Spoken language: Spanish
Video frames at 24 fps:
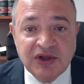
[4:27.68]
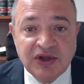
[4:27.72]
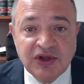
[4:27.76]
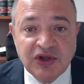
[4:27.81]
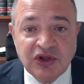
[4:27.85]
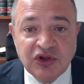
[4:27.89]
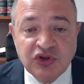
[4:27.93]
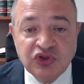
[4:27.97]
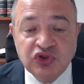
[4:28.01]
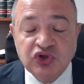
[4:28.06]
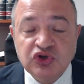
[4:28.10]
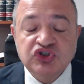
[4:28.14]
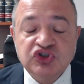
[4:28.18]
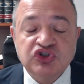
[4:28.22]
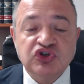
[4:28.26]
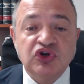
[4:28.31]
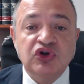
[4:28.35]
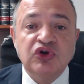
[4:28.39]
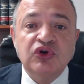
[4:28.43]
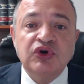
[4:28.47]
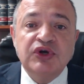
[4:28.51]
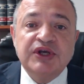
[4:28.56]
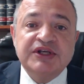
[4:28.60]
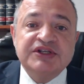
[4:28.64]
no
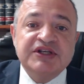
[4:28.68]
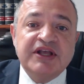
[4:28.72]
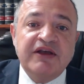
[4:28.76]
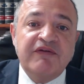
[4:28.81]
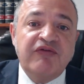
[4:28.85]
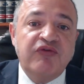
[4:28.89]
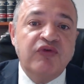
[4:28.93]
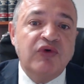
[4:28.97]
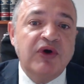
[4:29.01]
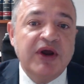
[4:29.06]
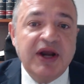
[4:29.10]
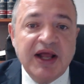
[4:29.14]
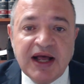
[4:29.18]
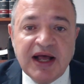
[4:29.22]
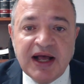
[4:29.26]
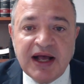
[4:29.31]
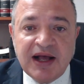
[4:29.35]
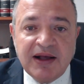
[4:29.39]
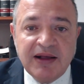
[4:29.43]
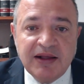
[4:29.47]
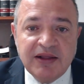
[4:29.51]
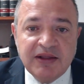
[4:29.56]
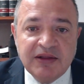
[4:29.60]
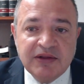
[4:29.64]
solo es que
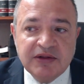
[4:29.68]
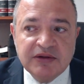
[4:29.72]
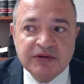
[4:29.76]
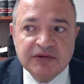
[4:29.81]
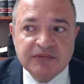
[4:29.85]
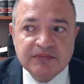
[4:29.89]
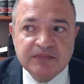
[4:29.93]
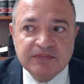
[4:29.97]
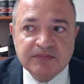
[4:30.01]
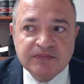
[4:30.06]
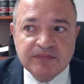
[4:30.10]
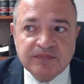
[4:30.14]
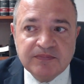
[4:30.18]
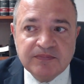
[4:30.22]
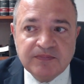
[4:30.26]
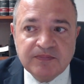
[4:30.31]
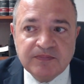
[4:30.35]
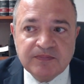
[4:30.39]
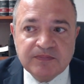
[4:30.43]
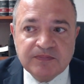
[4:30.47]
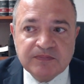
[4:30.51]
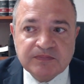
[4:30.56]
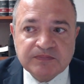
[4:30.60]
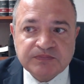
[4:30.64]
fuera
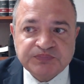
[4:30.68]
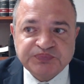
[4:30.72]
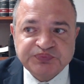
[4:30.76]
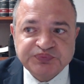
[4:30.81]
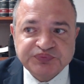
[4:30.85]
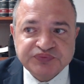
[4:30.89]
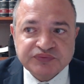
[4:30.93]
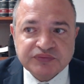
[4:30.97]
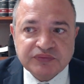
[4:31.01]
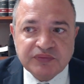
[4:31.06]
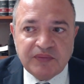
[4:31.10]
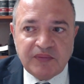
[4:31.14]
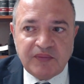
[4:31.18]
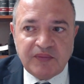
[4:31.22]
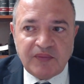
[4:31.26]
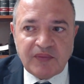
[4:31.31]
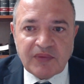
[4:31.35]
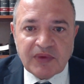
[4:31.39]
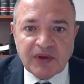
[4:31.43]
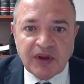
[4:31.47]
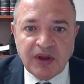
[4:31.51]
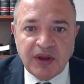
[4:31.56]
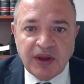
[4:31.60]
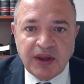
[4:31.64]
mm,
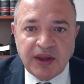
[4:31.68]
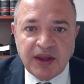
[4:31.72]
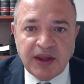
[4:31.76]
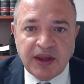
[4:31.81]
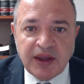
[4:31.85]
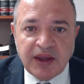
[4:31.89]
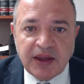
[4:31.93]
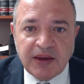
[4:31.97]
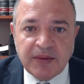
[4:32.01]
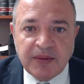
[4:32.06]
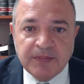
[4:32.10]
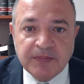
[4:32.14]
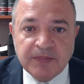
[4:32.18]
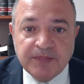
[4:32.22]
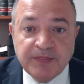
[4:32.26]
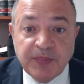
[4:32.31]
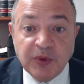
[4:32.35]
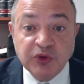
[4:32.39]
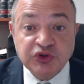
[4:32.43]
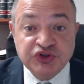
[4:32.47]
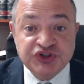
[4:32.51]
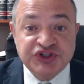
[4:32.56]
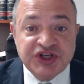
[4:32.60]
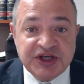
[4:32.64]
eh,
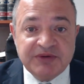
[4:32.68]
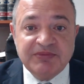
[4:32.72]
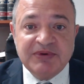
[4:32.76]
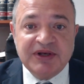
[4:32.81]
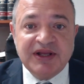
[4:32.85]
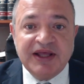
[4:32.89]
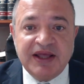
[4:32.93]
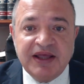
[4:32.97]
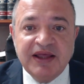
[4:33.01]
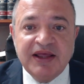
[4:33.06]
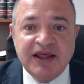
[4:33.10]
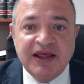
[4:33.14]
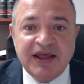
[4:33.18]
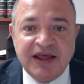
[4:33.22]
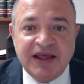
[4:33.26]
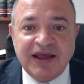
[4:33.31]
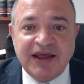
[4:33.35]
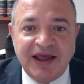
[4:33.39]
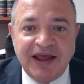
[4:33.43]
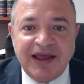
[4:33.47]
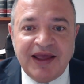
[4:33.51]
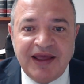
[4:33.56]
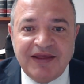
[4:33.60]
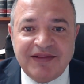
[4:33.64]
posible
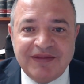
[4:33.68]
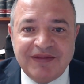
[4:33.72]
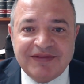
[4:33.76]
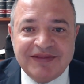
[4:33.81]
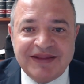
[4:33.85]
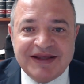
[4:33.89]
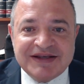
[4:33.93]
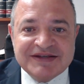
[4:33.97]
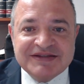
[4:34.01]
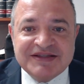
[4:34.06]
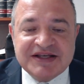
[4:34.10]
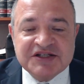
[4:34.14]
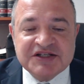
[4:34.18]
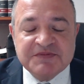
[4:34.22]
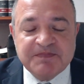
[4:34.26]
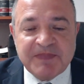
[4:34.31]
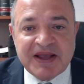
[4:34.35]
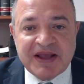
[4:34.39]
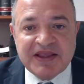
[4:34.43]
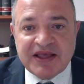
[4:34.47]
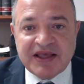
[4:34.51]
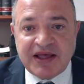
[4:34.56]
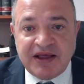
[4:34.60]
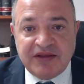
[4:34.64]
desde
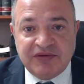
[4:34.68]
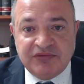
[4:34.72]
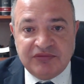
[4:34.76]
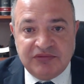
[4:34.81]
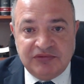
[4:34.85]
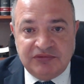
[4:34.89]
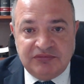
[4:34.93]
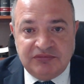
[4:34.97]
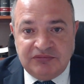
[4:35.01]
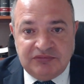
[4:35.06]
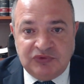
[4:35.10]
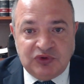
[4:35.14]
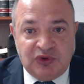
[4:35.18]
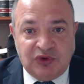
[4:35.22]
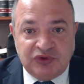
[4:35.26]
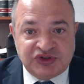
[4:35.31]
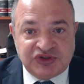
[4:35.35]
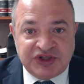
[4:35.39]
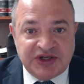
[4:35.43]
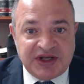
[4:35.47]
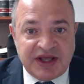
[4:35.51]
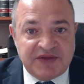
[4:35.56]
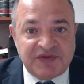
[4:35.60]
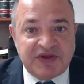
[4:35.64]
España. No
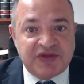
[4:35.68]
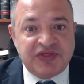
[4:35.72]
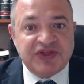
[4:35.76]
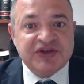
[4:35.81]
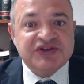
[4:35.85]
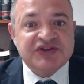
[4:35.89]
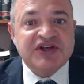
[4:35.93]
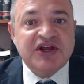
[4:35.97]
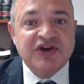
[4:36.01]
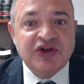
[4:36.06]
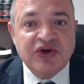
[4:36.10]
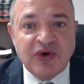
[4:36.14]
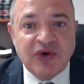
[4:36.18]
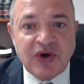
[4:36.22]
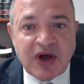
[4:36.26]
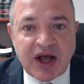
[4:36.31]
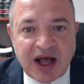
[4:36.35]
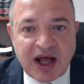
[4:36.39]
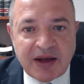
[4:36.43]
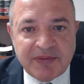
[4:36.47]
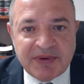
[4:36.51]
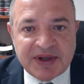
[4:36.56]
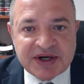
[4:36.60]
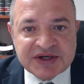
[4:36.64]
sería necesario
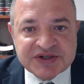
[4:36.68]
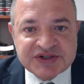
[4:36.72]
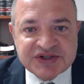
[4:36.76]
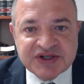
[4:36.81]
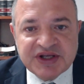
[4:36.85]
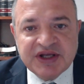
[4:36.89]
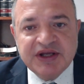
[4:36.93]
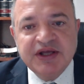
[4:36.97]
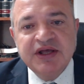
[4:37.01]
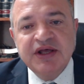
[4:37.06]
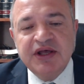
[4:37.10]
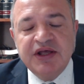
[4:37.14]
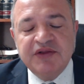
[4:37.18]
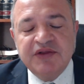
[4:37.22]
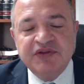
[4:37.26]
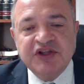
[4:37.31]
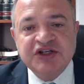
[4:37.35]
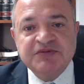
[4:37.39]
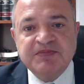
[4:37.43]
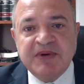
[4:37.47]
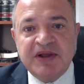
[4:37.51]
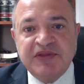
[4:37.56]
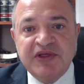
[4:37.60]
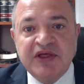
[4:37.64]
haberse
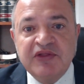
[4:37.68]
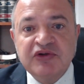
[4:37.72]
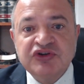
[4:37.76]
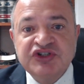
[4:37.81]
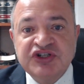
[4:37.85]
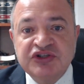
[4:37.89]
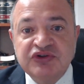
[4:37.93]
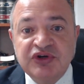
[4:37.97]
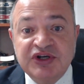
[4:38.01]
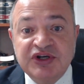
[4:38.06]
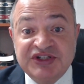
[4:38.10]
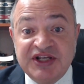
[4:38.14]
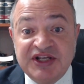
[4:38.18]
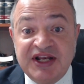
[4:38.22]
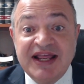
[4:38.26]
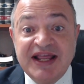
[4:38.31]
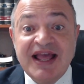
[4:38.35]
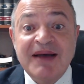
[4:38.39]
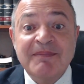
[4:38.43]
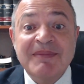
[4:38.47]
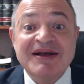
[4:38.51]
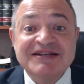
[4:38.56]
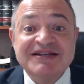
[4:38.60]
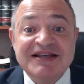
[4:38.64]
desplazado, sino que
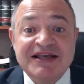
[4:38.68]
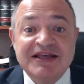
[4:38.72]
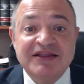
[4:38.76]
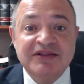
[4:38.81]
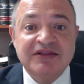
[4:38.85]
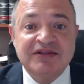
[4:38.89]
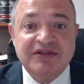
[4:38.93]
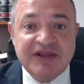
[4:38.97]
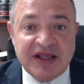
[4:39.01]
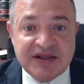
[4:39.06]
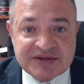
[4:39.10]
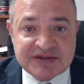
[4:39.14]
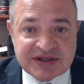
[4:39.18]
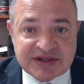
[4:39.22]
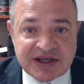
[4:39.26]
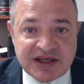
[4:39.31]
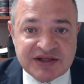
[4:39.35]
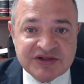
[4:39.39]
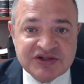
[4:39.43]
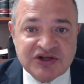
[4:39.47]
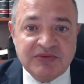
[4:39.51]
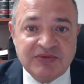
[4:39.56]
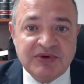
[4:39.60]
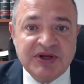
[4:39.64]
sería más intensa
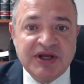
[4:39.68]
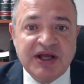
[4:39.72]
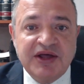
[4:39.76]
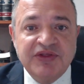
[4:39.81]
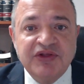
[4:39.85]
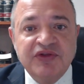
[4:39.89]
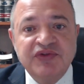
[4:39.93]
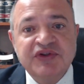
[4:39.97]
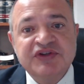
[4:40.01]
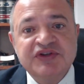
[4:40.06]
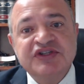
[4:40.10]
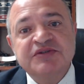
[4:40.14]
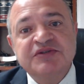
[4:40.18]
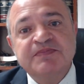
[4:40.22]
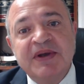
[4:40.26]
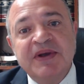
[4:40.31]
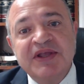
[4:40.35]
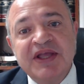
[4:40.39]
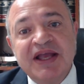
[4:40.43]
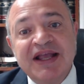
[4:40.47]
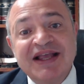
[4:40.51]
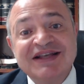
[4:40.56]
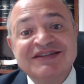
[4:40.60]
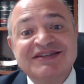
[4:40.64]
esa obligación desde
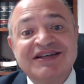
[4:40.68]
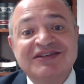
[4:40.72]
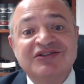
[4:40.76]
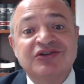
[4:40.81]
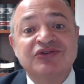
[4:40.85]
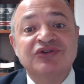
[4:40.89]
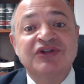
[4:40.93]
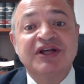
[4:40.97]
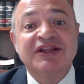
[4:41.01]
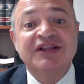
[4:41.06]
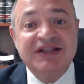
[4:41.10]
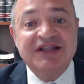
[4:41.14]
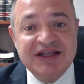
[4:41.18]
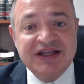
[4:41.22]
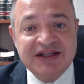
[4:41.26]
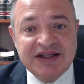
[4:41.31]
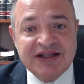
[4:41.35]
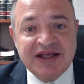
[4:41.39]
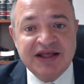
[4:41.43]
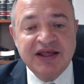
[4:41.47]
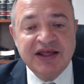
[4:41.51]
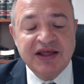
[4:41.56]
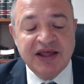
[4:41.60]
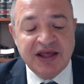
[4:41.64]
España, que es de donde
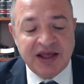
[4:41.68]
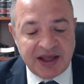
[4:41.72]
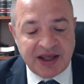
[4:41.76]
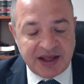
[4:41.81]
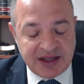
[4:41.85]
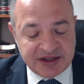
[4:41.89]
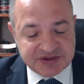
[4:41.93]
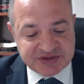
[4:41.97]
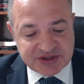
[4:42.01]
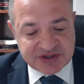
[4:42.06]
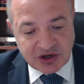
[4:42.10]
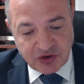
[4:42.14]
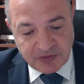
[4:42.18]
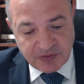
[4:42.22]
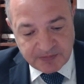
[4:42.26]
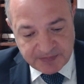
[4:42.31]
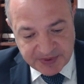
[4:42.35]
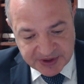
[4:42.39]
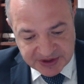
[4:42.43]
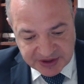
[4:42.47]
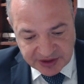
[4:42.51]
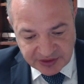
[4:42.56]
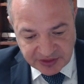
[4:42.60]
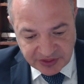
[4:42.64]
tiene esa
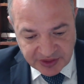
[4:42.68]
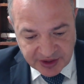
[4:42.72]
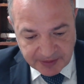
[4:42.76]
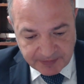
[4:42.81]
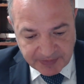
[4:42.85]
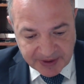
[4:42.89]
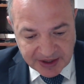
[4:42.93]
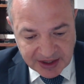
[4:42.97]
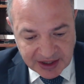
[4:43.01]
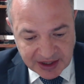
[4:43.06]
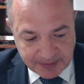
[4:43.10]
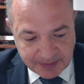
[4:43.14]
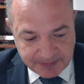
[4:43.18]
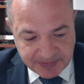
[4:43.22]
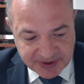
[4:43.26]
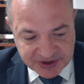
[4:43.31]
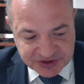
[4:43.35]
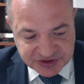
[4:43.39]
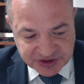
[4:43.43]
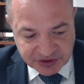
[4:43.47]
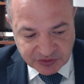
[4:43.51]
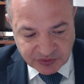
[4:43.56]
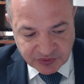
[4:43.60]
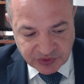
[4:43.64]
competencia para la
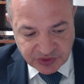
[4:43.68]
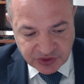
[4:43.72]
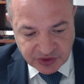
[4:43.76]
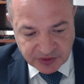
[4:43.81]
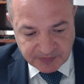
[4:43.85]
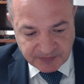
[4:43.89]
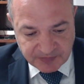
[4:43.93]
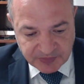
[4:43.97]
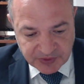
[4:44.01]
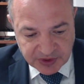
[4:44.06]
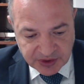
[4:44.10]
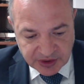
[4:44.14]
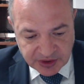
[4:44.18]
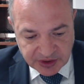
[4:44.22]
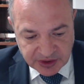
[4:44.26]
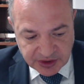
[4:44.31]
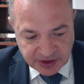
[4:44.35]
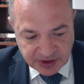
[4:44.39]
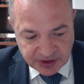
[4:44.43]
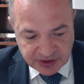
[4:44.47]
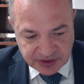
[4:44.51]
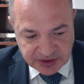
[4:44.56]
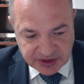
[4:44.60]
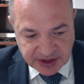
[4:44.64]
persecución
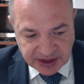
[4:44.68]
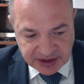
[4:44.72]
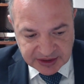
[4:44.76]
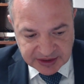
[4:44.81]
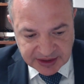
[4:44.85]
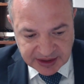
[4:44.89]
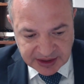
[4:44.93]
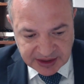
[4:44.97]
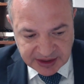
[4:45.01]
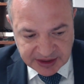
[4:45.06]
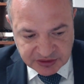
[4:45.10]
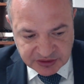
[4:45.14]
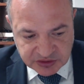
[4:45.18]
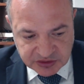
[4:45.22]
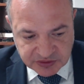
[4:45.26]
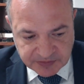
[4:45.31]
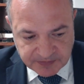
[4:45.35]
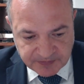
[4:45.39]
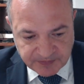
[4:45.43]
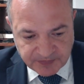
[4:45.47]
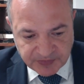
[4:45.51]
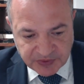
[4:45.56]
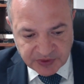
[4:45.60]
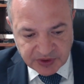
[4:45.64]
del delito.
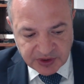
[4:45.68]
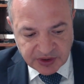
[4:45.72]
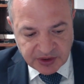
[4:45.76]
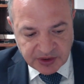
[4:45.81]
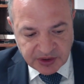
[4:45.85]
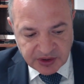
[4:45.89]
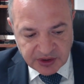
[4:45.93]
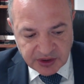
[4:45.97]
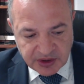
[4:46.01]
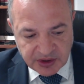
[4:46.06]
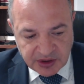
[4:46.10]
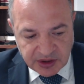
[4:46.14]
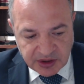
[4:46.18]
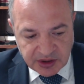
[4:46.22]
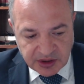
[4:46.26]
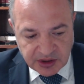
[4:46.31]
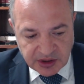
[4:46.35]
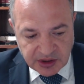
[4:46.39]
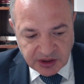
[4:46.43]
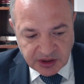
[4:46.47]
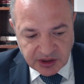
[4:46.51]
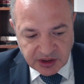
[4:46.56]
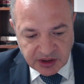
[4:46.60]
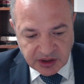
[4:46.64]

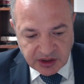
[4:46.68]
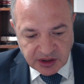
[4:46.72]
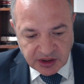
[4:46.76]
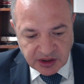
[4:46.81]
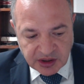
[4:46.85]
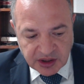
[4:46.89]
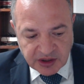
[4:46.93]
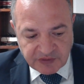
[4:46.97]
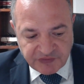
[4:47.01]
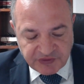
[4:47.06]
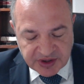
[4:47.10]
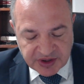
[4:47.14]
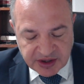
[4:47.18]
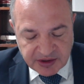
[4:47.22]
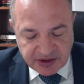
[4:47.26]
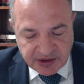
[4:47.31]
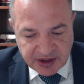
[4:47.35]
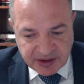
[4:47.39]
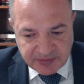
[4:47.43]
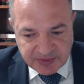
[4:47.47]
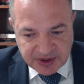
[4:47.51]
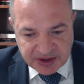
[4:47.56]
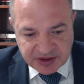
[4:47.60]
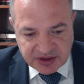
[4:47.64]
Eh,
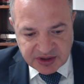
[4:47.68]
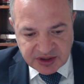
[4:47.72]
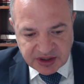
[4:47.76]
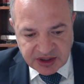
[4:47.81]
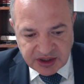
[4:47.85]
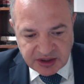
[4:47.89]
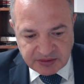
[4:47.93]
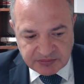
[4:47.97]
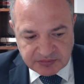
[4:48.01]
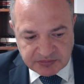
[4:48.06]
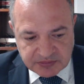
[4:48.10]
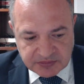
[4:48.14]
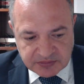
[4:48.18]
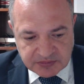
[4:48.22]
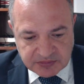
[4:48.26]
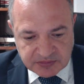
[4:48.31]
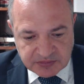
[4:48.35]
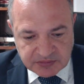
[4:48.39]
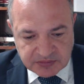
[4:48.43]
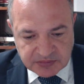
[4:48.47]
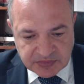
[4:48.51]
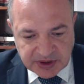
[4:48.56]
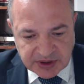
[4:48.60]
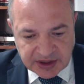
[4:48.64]
efectivamente,
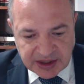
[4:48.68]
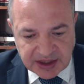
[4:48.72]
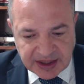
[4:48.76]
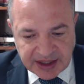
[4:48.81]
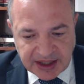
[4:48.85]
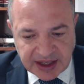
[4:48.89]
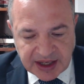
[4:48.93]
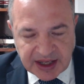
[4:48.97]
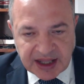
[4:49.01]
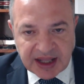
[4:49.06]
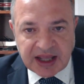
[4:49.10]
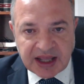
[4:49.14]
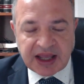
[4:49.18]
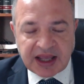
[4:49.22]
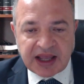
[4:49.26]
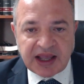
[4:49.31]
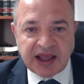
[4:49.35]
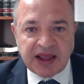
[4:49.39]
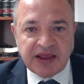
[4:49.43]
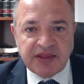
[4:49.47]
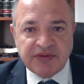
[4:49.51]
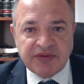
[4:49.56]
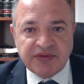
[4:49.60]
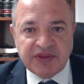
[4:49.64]
el
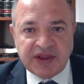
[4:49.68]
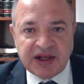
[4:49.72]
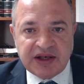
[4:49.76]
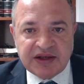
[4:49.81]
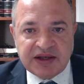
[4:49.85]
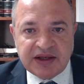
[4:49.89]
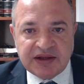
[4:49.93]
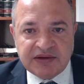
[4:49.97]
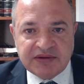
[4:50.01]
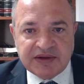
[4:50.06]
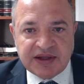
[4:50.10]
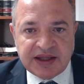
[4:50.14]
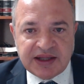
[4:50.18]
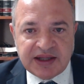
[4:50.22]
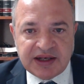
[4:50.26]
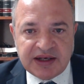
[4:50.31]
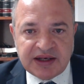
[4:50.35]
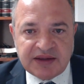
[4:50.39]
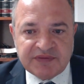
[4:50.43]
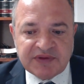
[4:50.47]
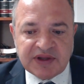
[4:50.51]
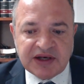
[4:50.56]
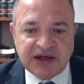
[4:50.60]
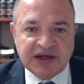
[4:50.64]
encaje del,
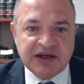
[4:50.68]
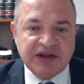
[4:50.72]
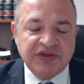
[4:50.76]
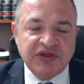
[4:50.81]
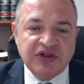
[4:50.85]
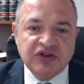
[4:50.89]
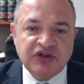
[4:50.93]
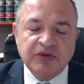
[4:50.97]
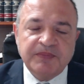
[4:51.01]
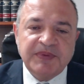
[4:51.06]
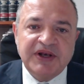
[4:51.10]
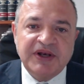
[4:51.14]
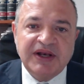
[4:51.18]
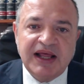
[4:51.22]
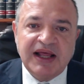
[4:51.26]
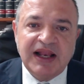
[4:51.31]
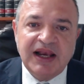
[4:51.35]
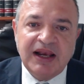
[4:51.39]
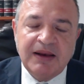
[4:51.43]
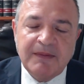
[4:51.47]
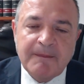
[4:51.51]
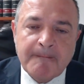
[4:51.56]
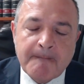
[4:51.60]
del, del, ilícito penal